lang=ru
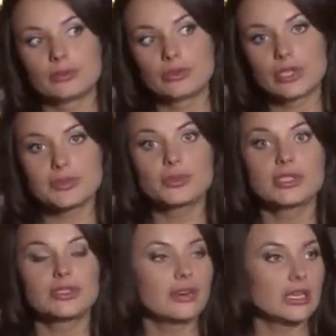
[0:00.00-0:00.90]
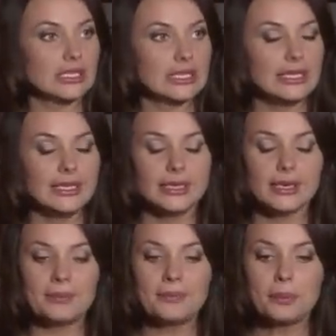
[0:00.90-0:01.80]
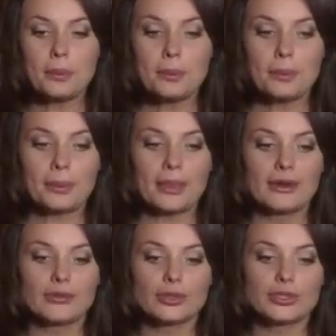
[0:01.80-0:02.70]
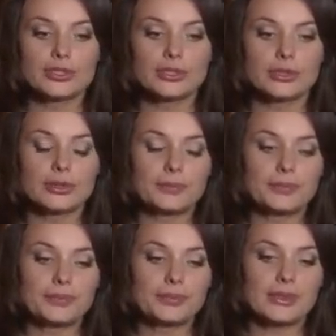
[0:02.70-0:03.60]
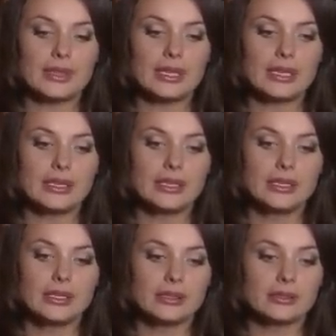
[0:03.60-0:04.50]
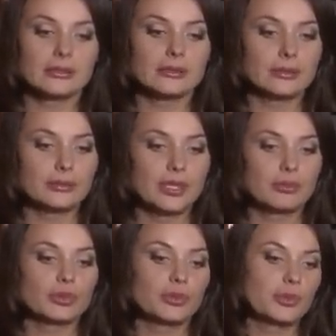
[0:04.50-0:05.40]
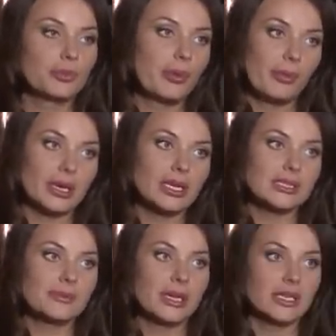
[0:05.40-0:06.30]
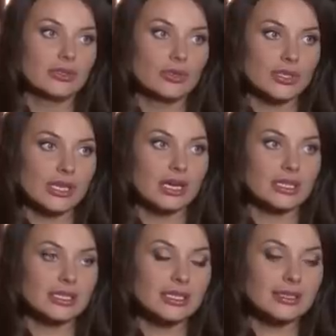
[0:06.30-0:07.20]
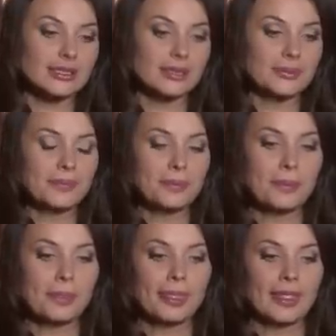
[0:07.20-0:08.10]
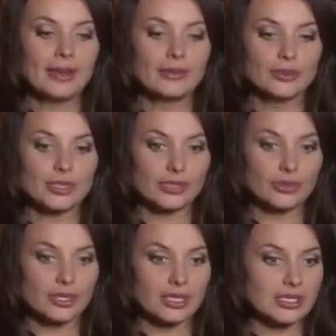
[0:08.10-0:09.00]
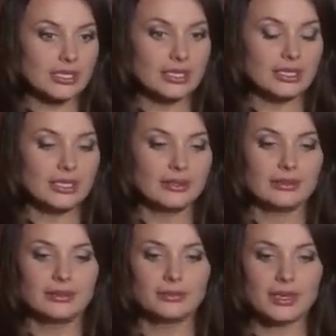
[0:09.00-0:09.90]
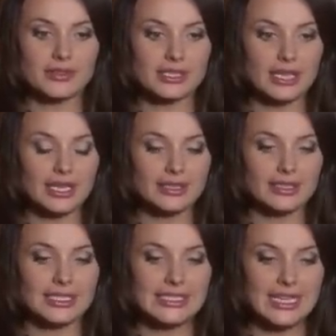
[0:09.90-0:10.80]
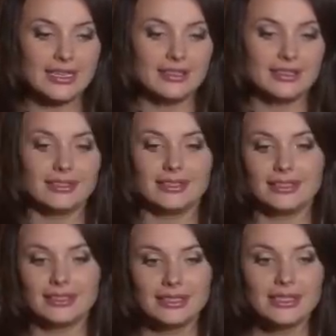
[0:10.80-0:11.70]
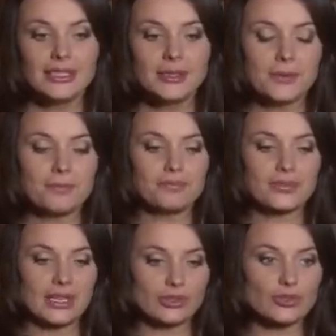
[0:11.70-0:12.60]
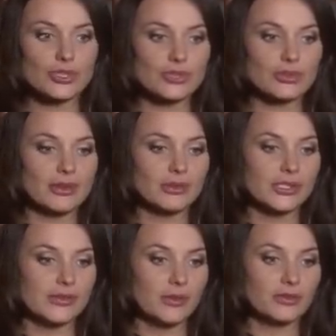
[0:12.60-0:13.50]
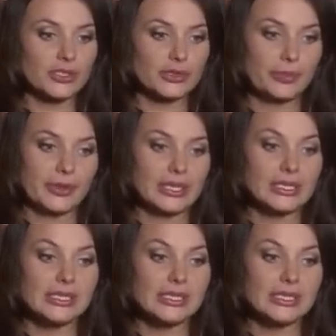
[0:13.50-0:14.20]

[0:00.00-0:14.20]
У нас будет два отделения. Вот. Эм, и э, мне будут помогать мои друзья-артисты, вот, которые разделили мои взгляды, идеи и я тоже с удовольствием выступит для